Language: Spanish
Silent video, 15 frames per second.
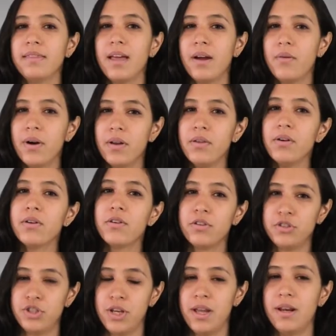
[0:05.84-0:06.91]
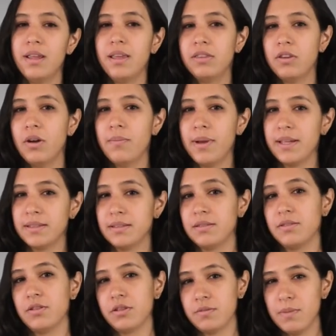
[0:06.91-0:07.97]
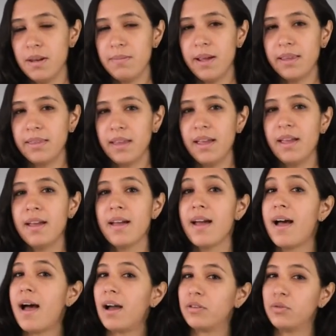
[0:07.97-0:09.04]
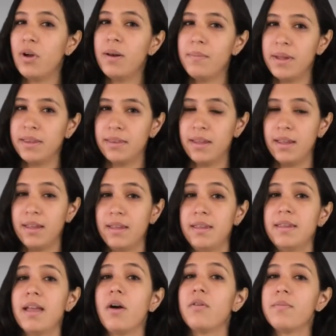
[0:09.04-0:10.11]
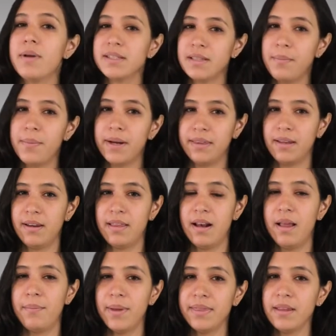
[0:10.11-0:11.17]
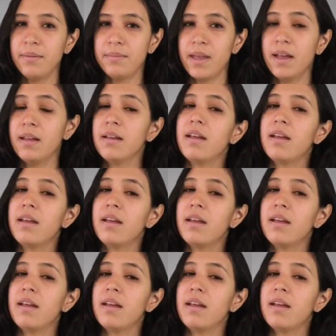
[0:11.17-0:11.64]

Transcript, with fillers: De acuerdo con Chen y Thomas 2020, actualmente y aún más a partir de la pandemia,